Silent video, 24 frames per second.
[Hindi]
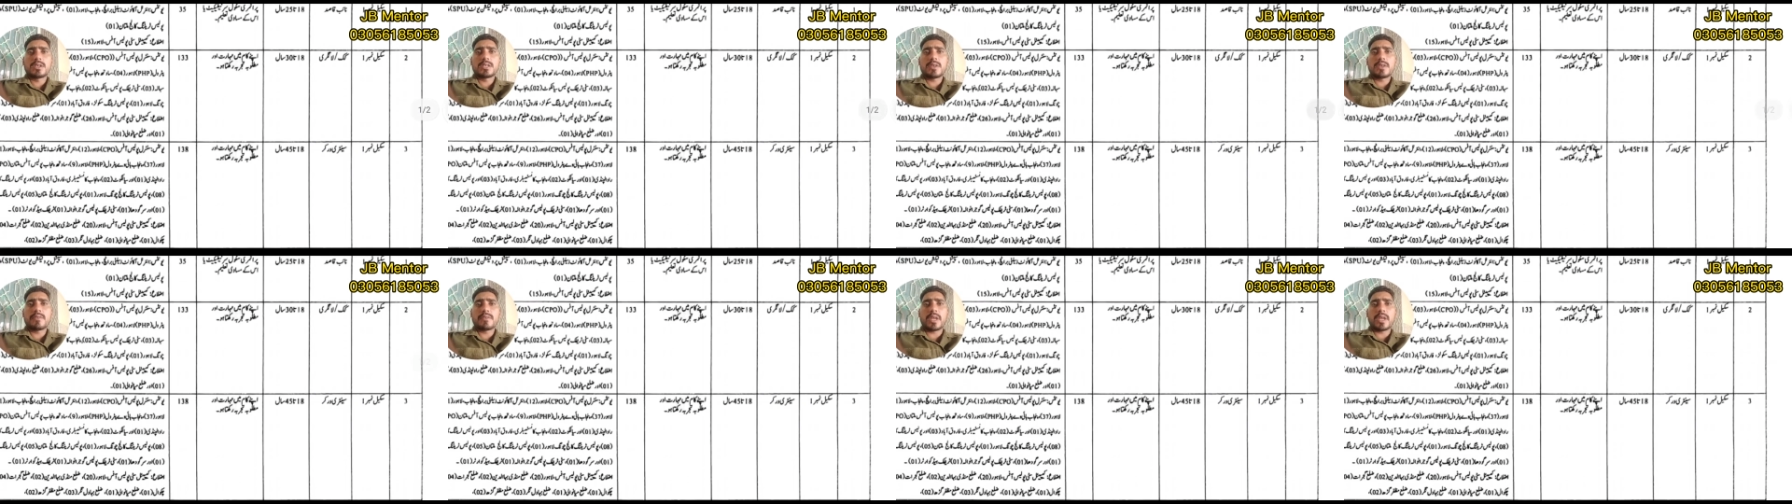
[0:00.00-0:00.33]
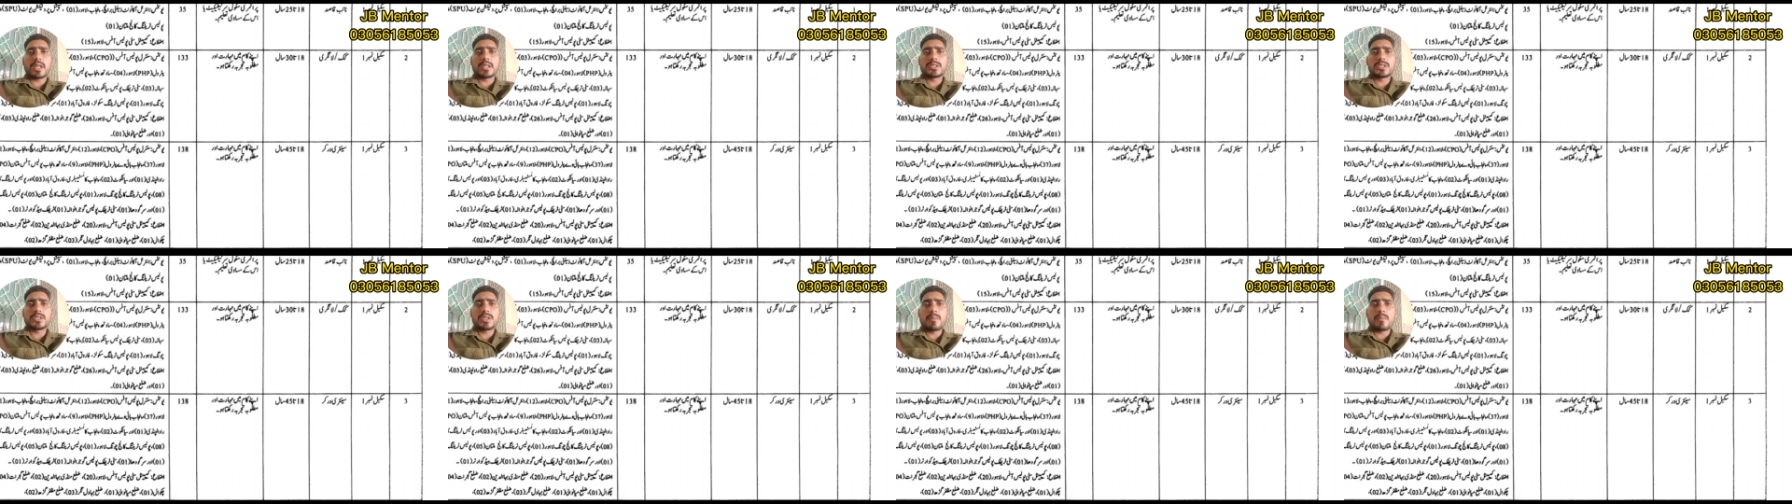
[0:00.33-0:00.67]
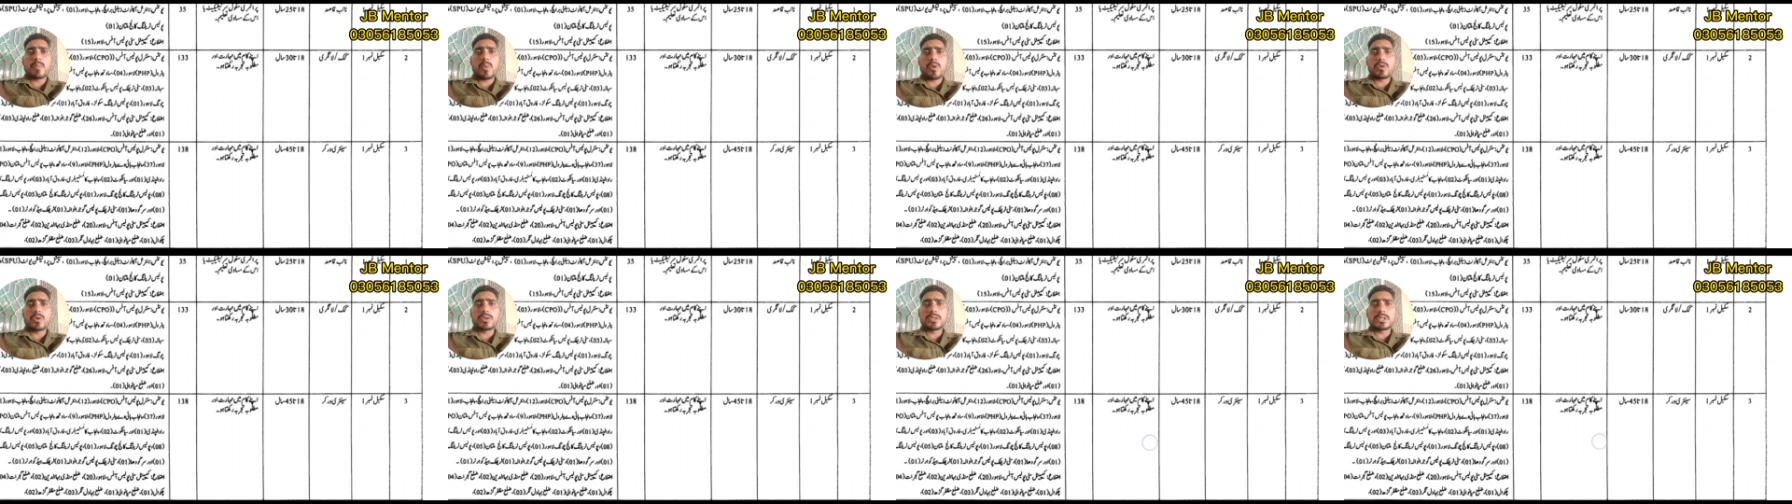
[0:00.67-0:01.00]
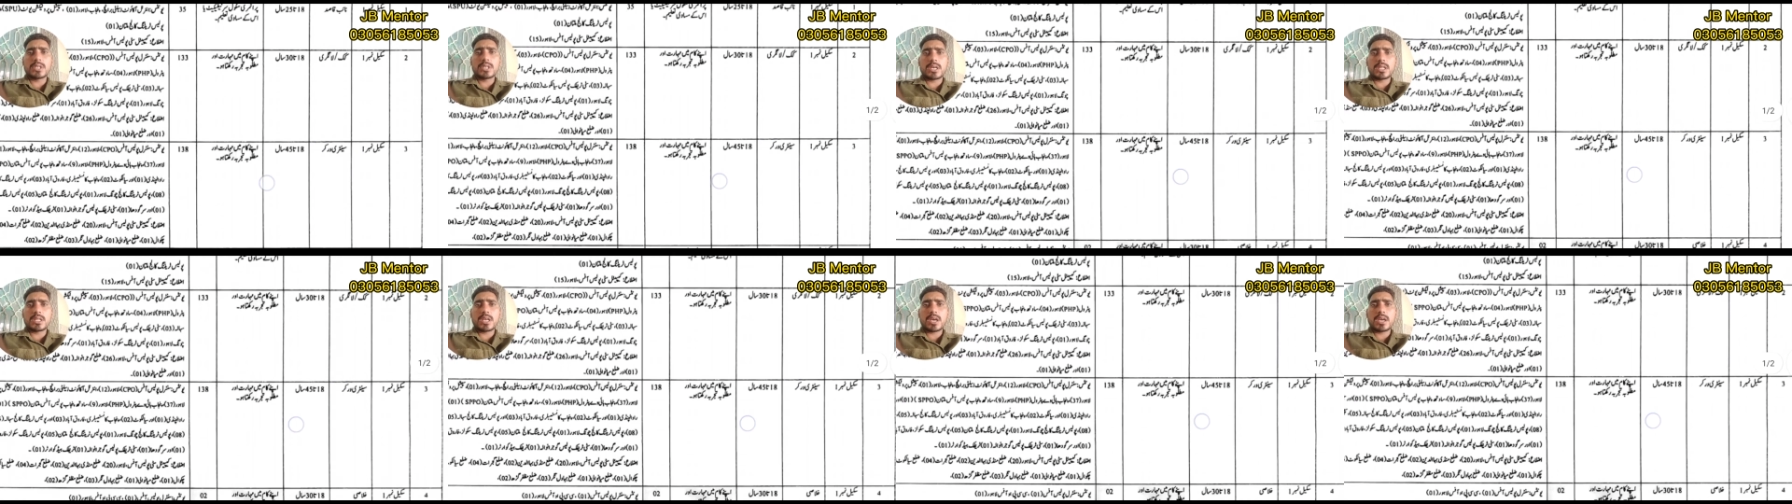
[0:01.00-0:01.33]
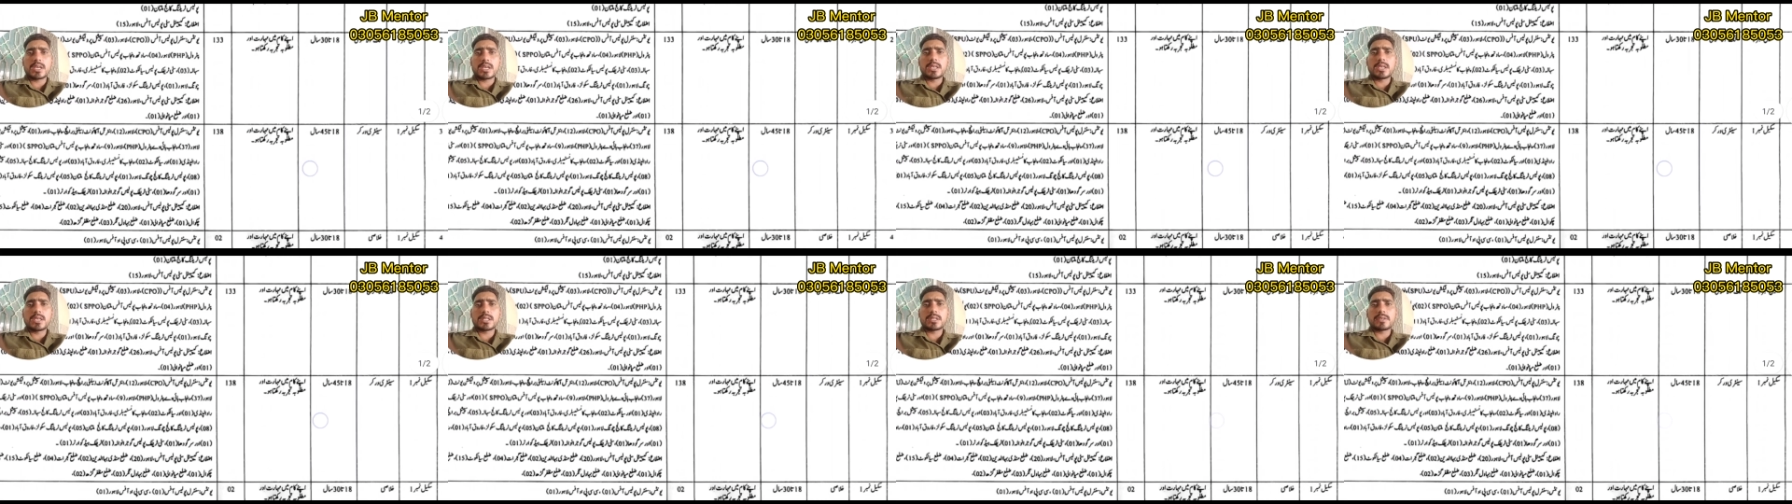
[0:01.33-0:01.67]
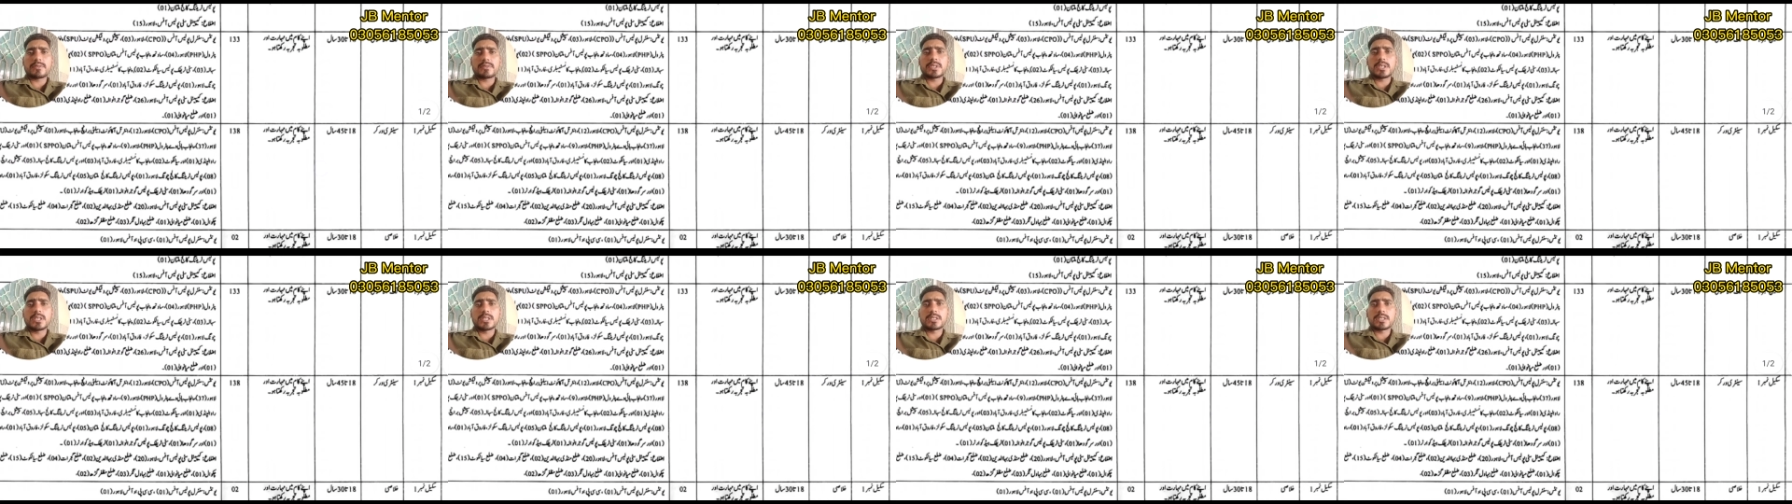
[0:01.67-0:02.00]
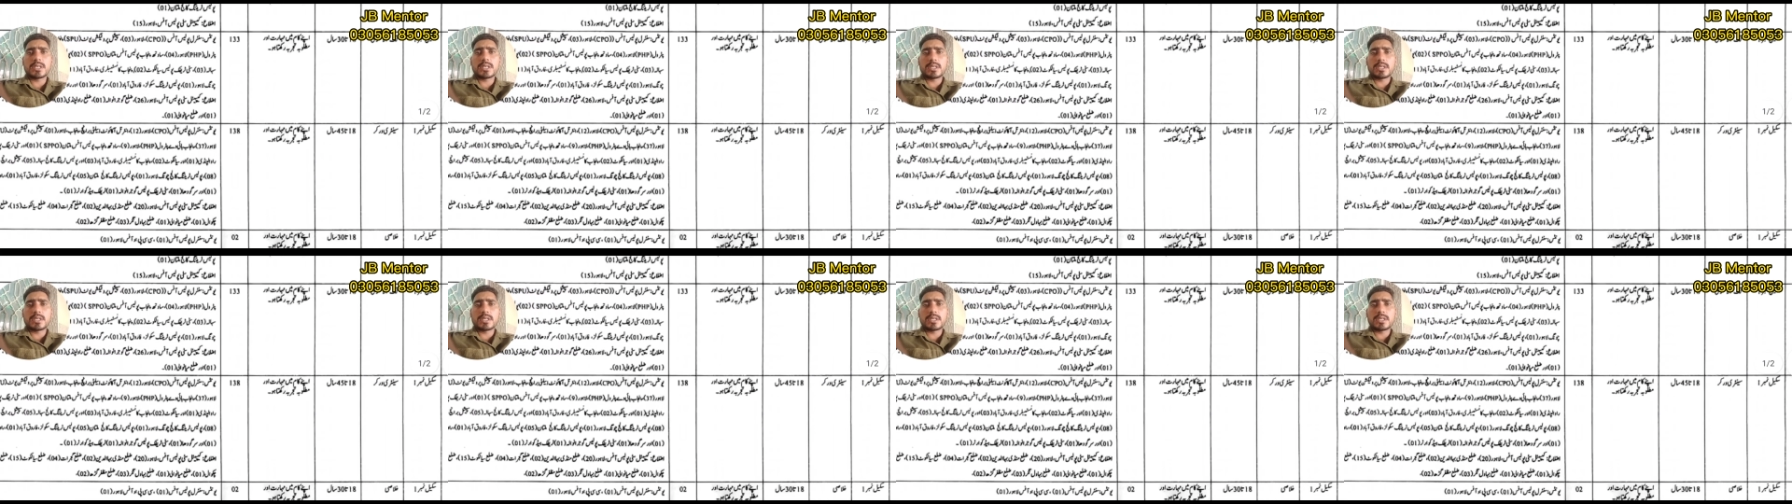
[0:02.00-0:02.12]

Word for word: ये वैकेंसियाँ बहुत ज़्यादा आई हैं तफसील